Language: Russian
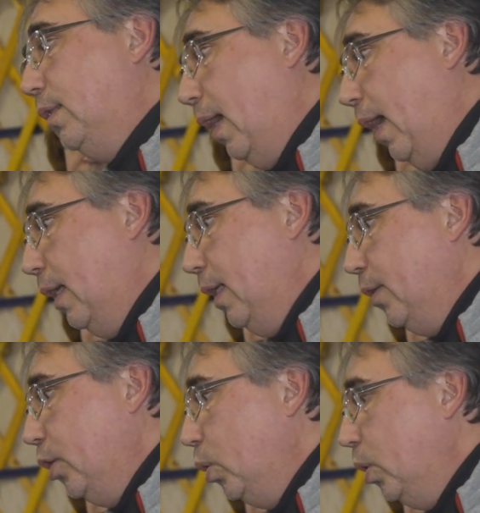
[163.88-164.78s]
да,
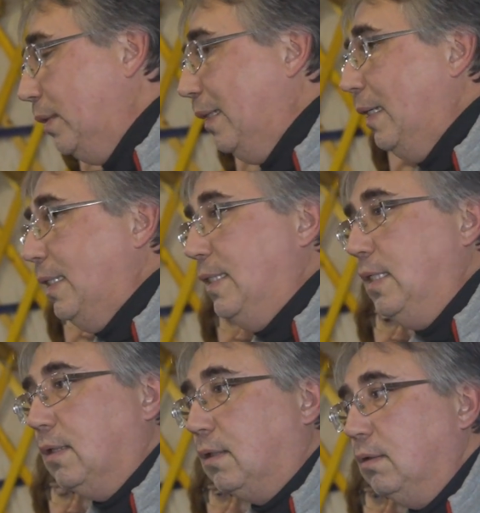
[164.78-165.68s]
но это
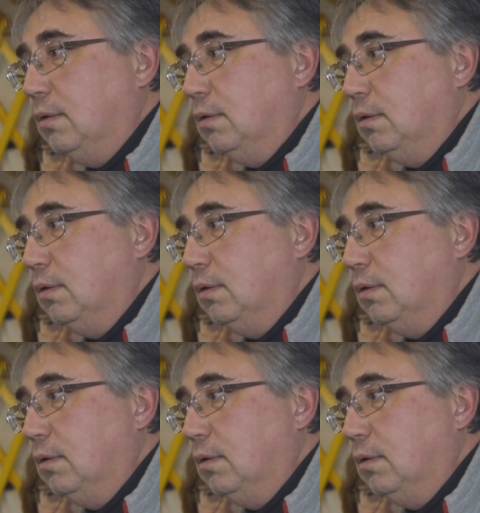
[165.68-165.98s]
ледник.